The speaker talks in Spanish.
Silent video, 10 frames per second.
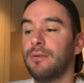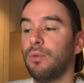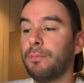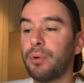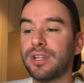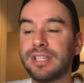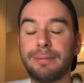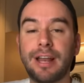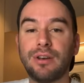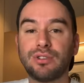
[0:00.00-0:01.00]
muy por
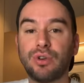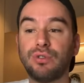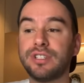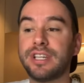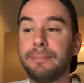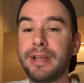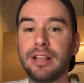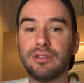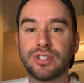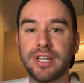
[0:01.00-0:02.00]
encima de los
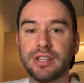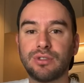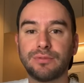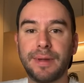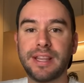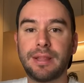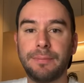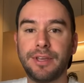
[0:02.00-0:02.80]
11.220